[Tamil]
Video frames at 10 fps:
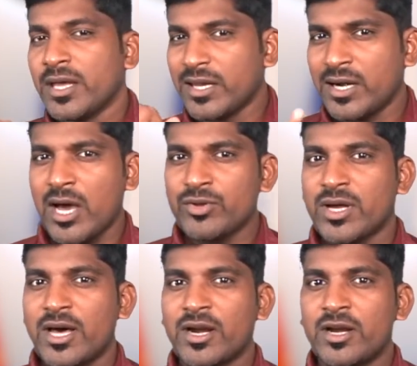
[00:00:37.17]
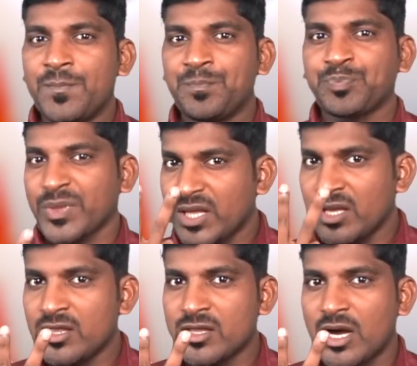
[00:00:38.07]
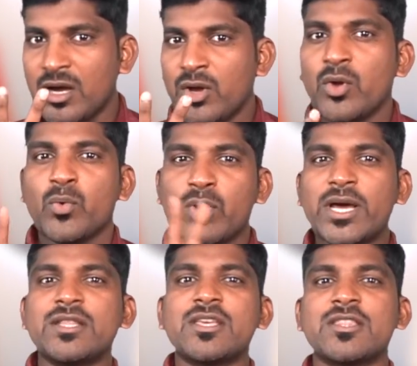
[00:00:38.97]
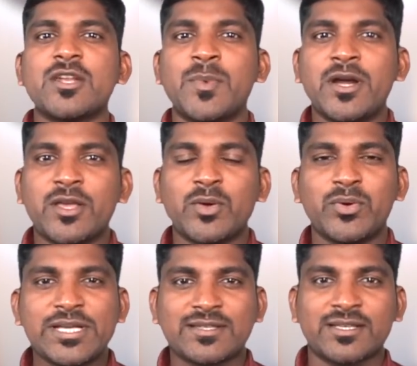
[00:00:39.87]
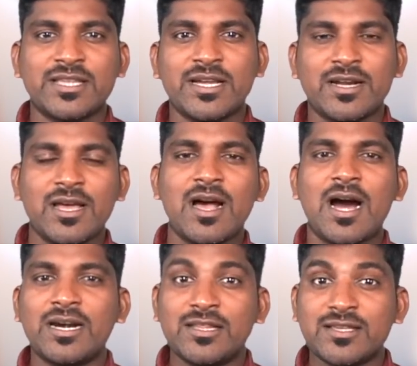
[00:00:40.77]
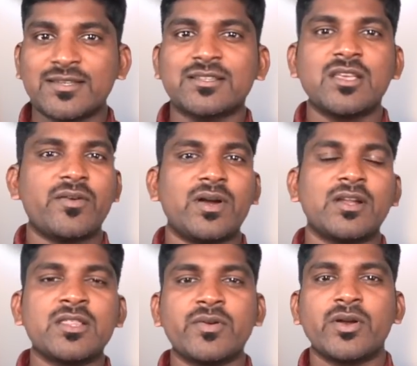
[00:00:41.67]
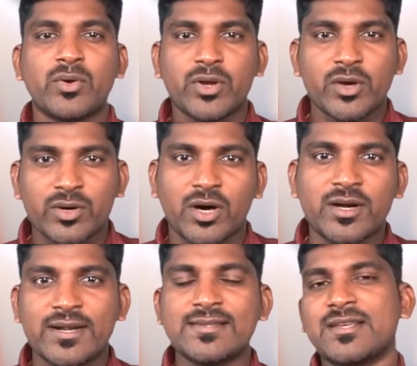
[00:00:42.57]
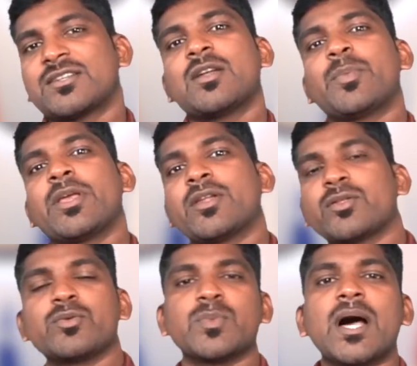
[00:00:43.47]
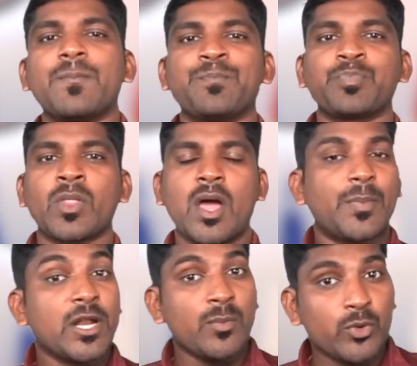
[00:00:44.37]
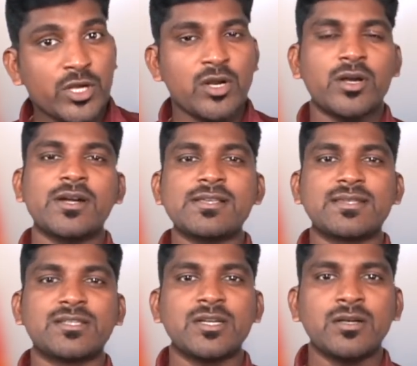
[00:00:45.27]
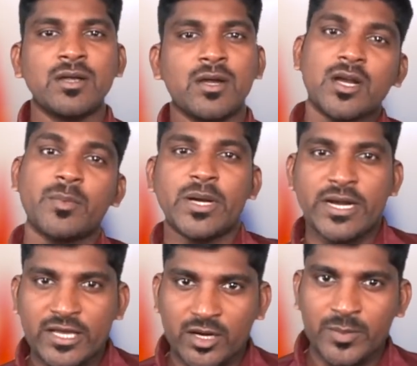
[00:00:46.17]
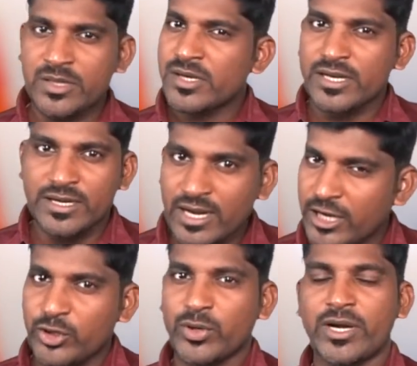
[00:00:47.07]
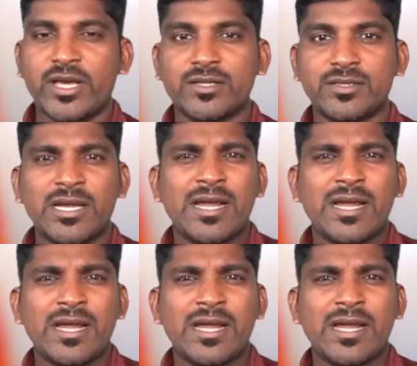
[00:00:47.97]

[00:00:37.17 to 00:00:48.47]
இரண்டாவது காரணம் இதுதான் உலகத்தை தீர்மானிக்கக்கூடிய சக்திகளில் அடுத்த சக்தியாக வளர்ந்து வரக்கூடிய ஒரு ஆர்கனைசேஷன் அப்படிங்கிறதும் தான் அப்படின்னா முதல் ஆர்கனைசேஷன் நம்ம நினைக்கிற மாதிரி நேட்டோ கிடையாது